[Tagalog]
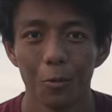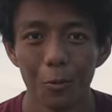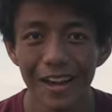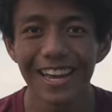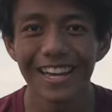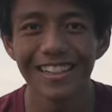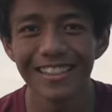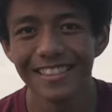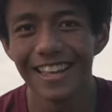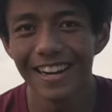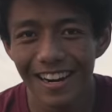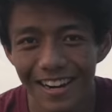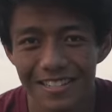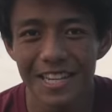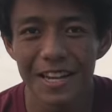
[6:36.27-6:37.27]
Well,
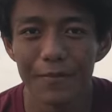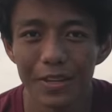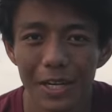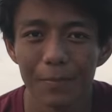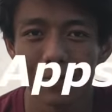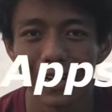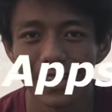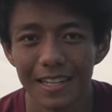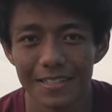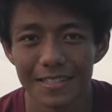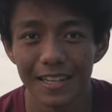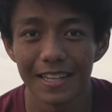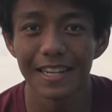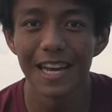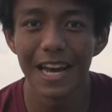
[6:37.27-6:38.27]
there are several products
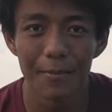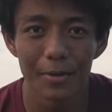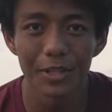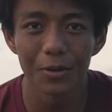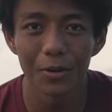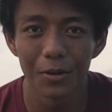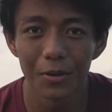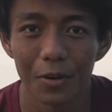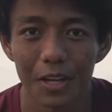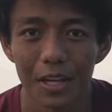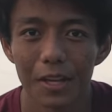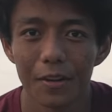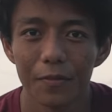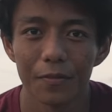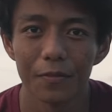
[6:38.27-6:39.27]
na ginagamit ko
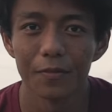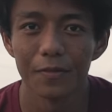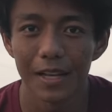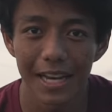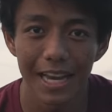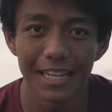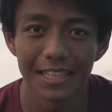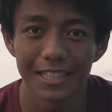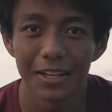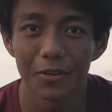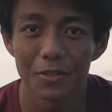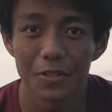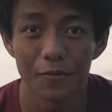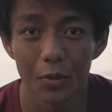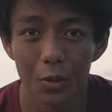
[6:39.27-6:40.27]
if nag-edit
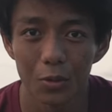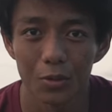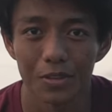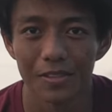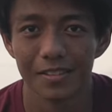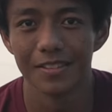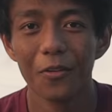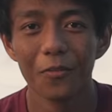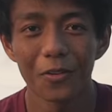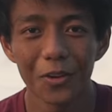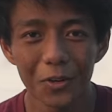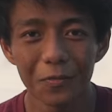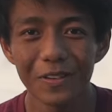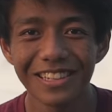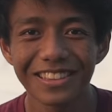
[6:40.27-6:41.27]
ako sa phone.
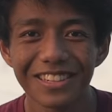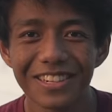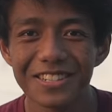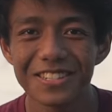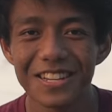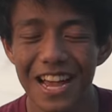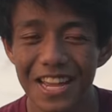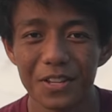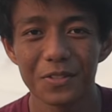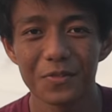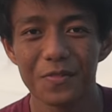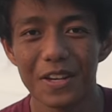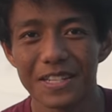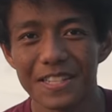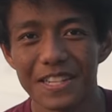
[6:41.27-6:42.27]
For filters, I use
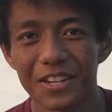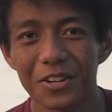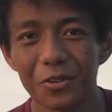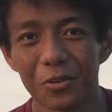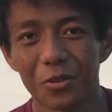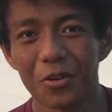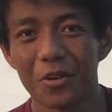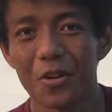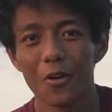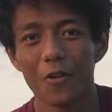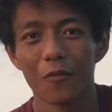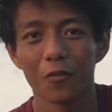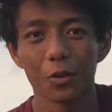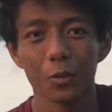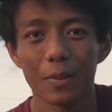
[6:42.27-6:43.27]
VSCO
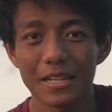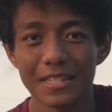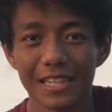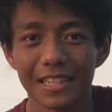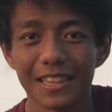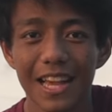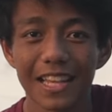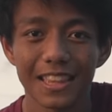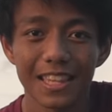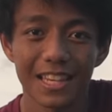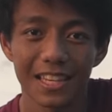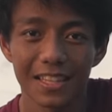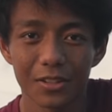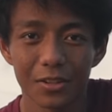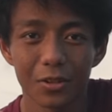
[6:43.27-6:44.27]
For basic
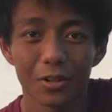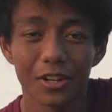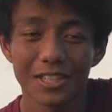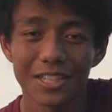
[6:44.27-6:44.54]
lighting and color